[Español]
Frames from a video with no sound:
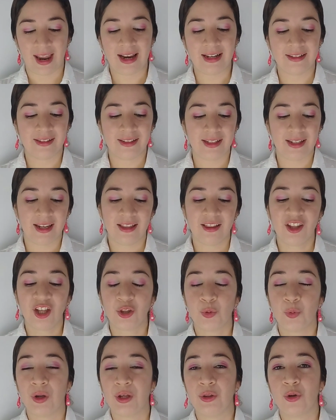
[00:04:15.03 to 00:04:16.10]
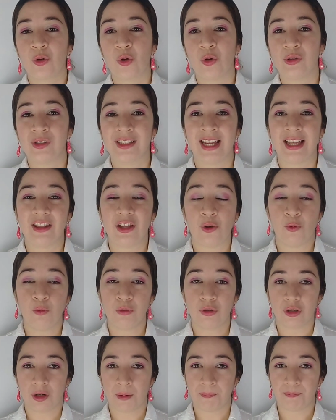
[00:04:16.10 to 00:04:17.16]
El siguiente atuendo consta de
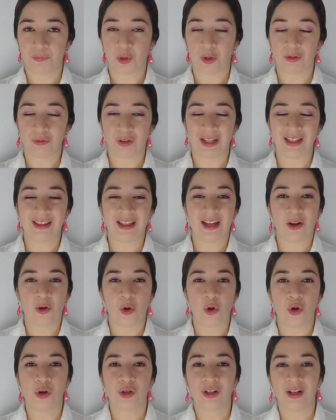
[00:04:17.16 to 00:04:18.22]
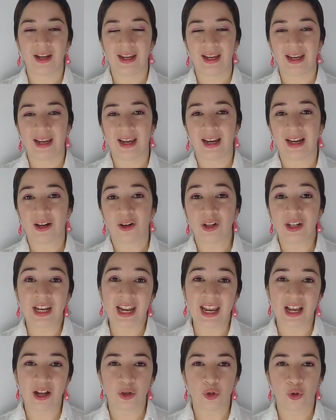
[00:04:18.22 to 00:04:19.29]
un crop top de color eh,
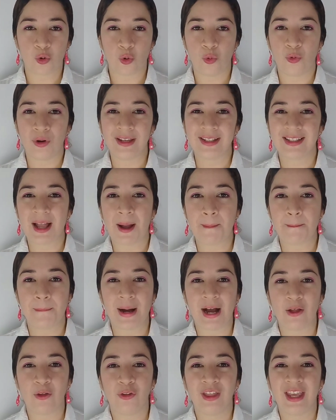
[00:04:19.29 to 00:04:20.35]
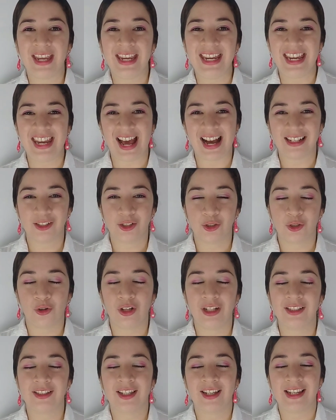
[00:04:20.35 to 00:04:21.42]
negro con un estampado de
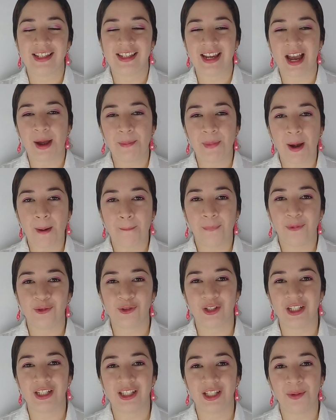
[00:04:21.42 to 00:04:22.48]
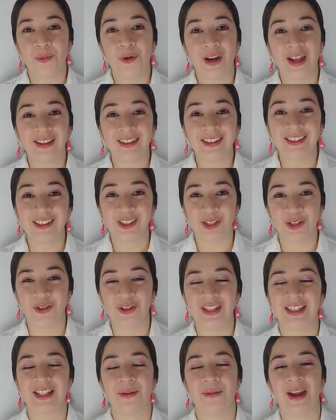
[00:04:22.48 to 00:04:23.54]
girasoles que llama muchísimo la atención
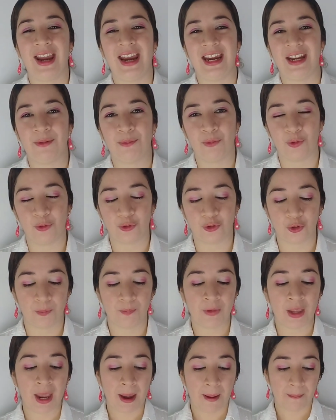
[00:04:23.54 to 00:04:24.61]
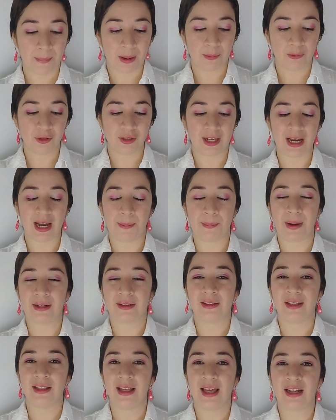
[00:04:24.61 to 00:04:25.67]
y se ve hermoso. Vemos que en la
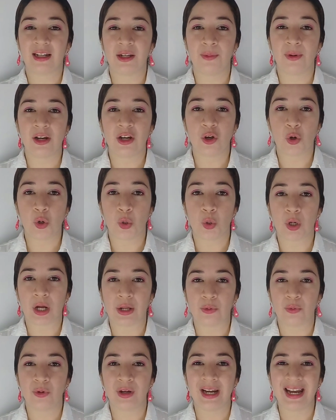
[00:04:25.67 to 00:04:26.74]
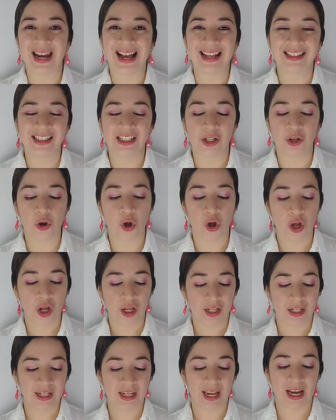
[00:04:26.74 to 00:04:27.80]
parte de arriba le colocaron un elástico
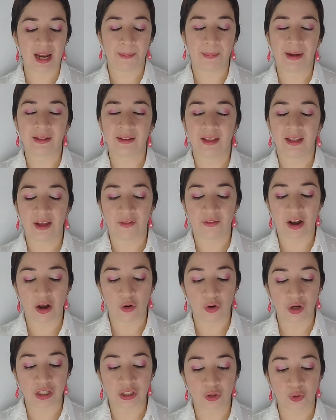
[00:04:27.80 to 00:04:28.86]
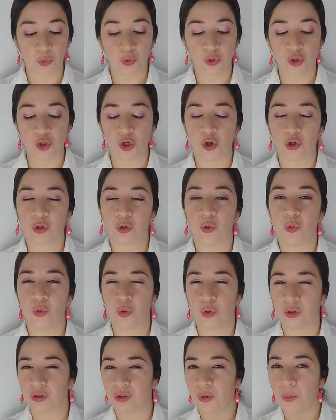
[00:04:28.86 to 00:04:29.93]
y en la parte de abajo es un short con un
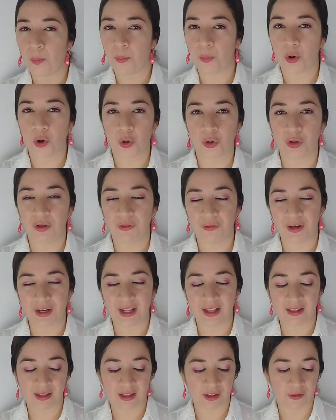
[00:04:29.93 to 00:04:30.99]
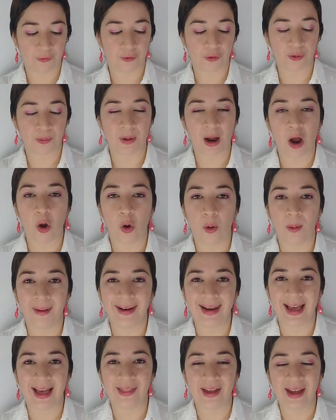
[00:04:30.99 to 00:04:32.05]
corte un poco diferente de forma
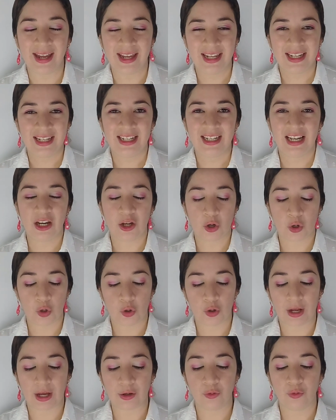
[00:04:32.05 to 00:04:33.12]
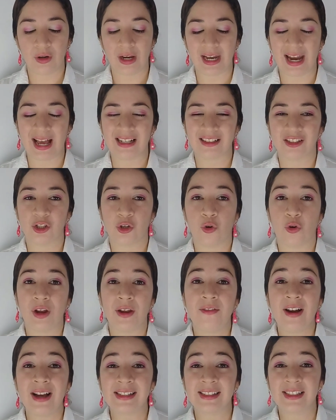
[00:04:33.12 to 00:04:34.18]
ovalada y le colocaron un elástico.
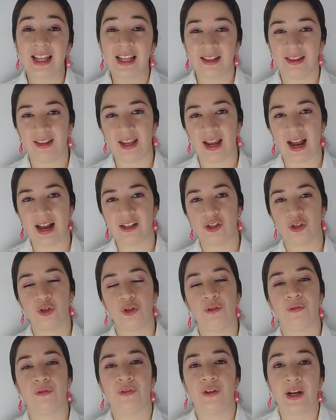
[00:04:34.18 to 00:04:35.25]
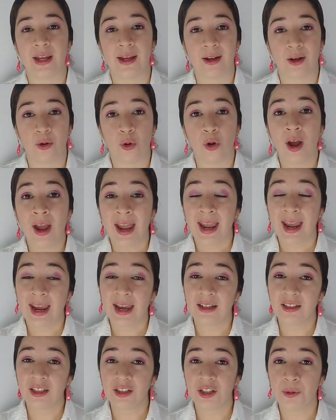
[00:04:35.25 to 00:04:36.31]
Es bastante ancho y fresco.
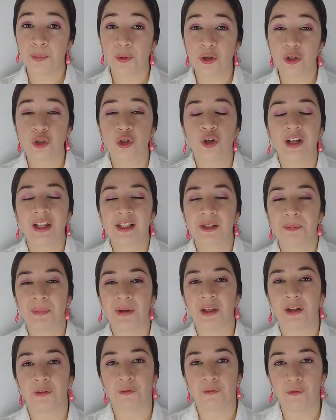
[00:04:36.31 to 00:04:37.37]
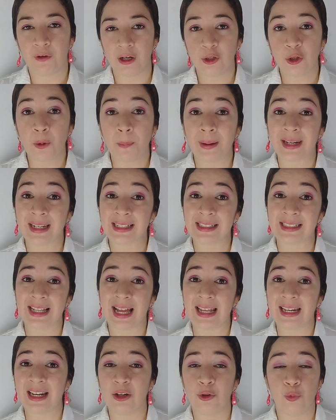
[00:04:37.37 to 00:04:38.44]
Este tipo de short es perfecto para
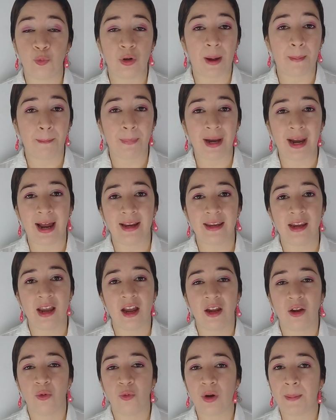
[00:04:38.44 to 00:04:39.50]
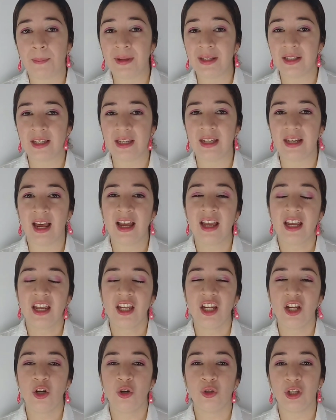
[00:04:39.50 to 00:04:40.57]
estar en una playa, en una piscina
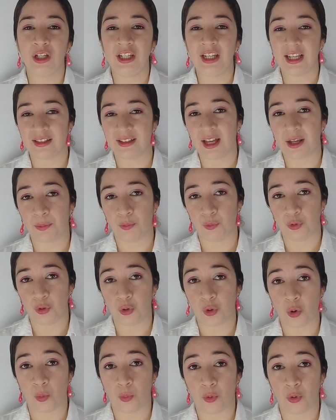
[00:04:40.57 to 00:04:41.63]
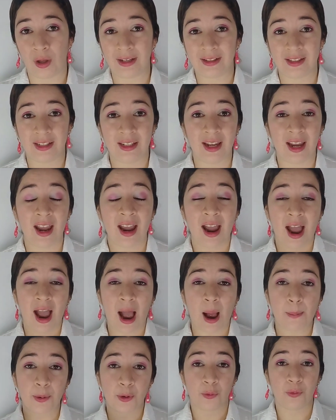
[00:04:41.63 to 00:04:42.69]
y, estar muy cómodo. Así que
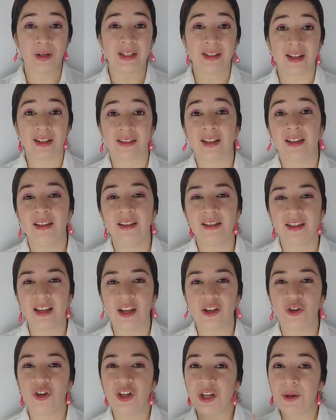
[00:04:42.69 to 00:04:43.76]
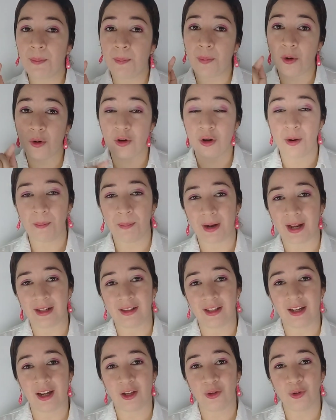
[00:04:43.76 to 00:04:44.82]
aprovecha este diseño y ponlo en
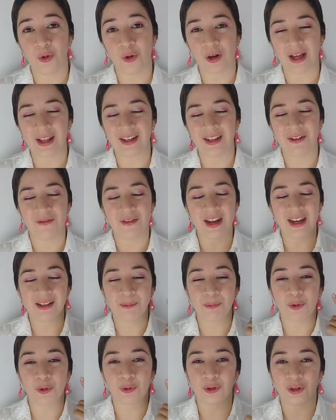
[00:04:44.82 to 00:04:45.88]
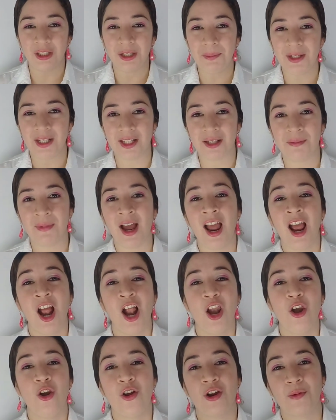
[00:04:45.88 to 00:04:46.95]
práctica en tu y ves por ti misma
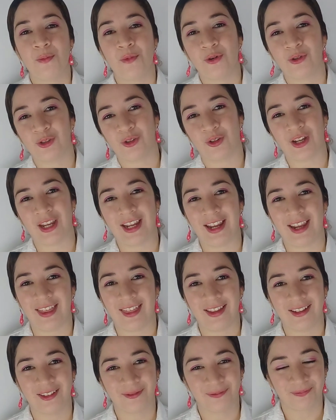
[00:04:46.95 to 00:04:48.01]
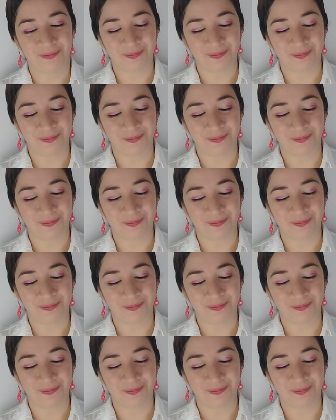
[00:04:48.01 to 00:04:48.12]
lo hermoso que queda.